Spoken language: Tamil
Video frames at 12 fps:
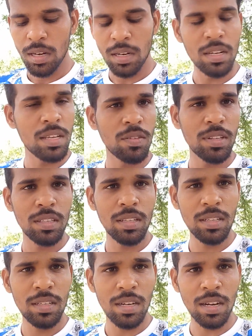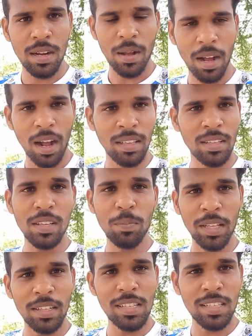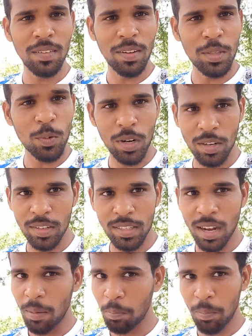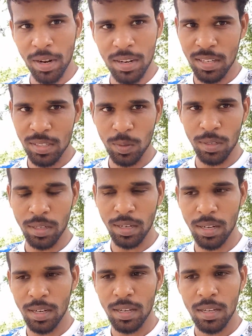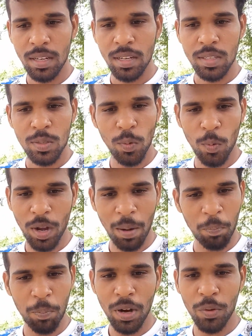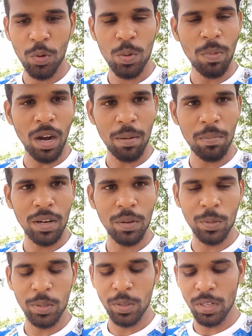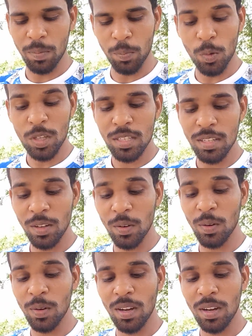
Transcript: நீ வந்து அதாவது மதுரை செல்வா வந்து உனக்கு வந்து அப்பான்னு நீ சொல்கிற ஸோ உங்கள் அப்பாவோ மாமாவோ இல்லை புருஷனோ